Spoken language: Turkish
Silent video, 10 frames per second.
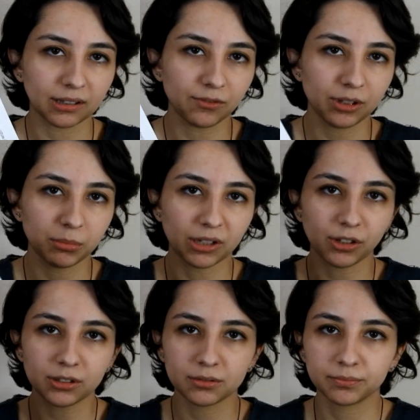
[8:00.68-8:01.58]
zaten filmi de
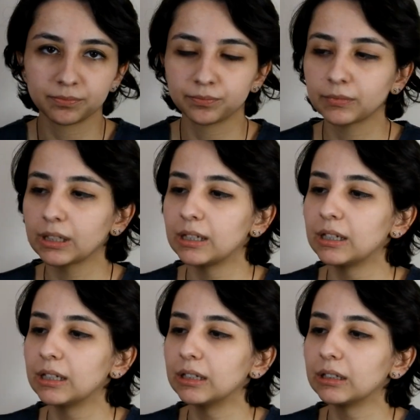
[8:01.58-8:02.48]
var.
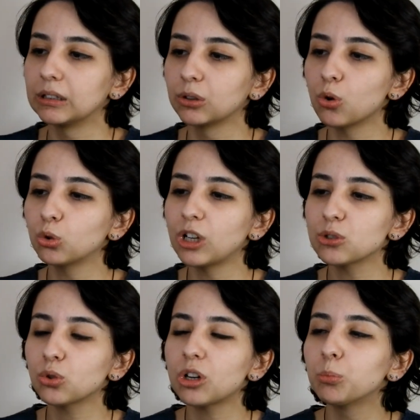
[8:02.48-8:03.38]
Ee,
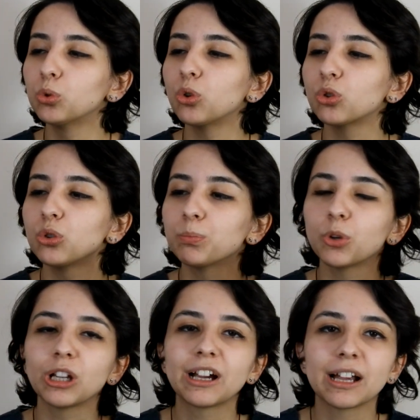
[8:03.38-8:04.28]
kokudan sonra bunu okuyup
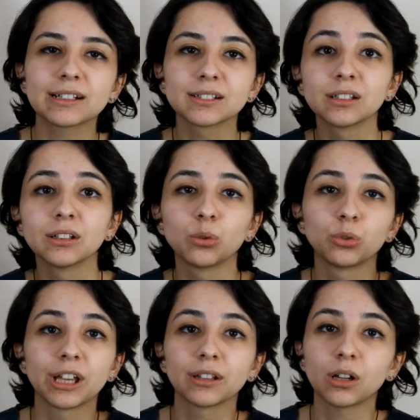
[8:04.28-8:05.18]
böyle hayal kırıklığına
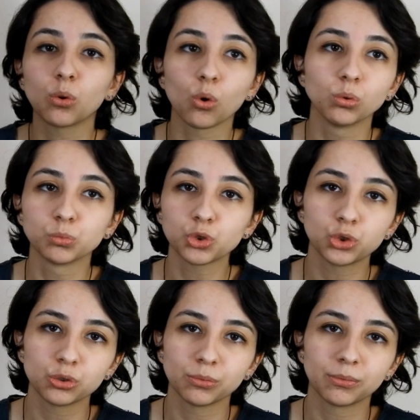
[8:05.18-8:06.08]
uğrayanlar
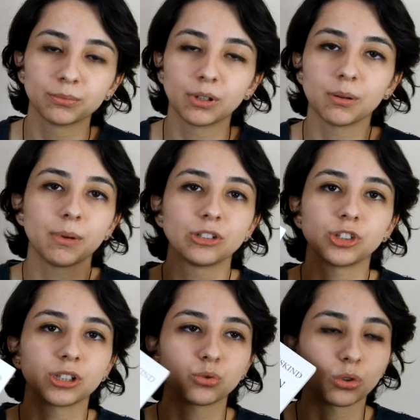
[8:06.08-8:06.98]
olmuş. Ama
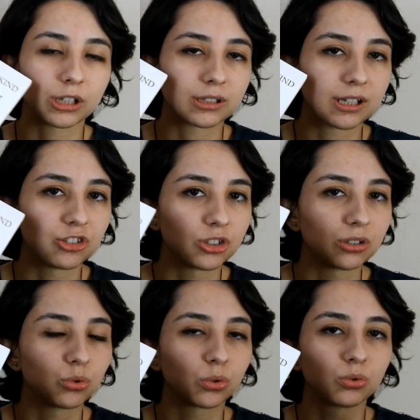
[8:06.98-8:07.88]
bence çok
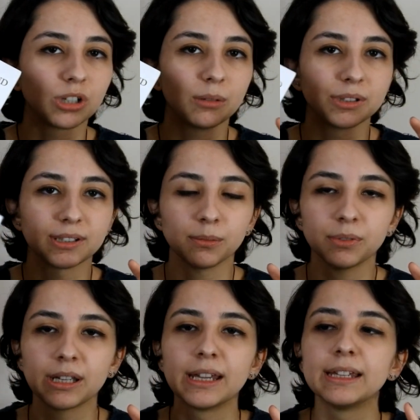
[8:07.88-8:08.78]
etkileyici, çok güzel bir kitap.
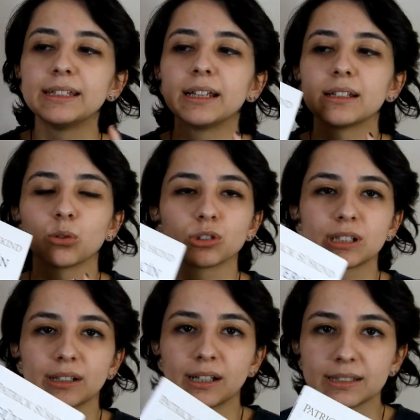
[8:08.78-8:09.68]
Yine o
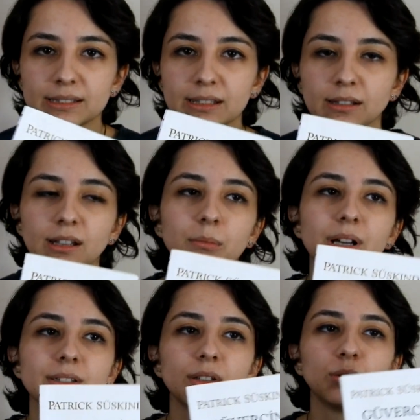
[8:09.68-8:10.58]
sıradan insandan
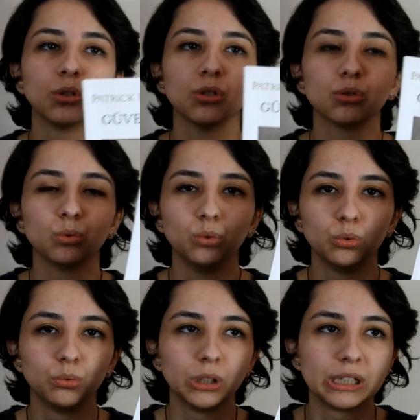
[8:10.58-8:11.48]
bahsediyor.
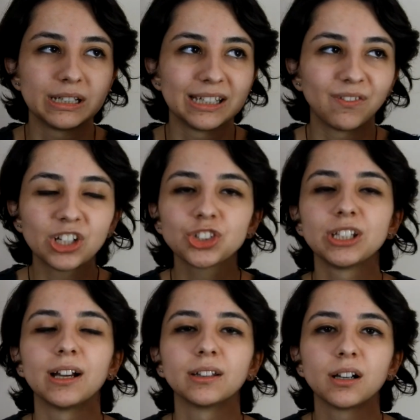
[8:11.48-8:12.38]
Ee, yavaş
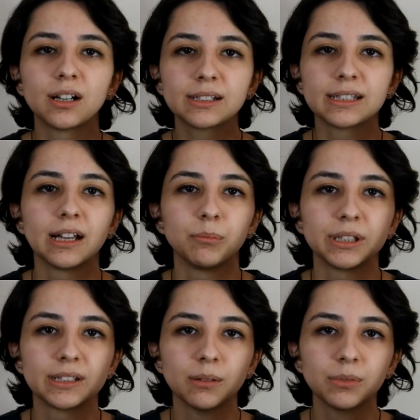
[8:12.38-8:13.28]
giden, ağır giden
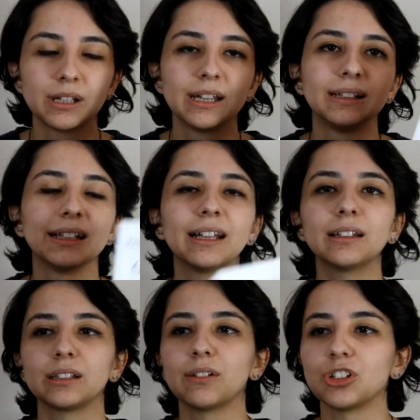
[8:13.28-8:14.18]
bir kitap.
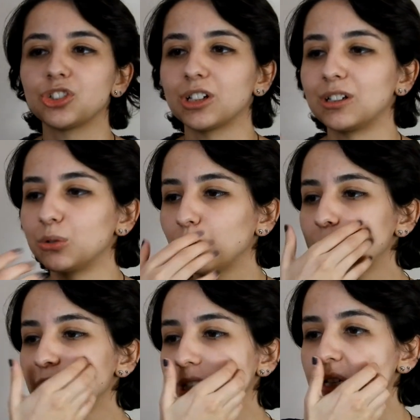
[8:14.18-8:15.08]
Neden yavaş ağır
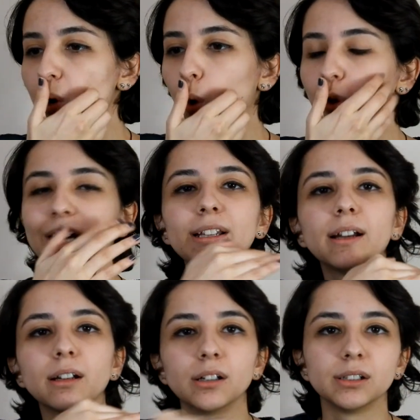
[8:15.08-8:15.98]
diyorum? Şey,
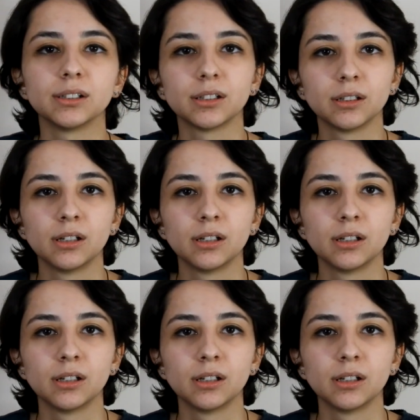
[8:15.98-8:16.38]
olaylar ağır.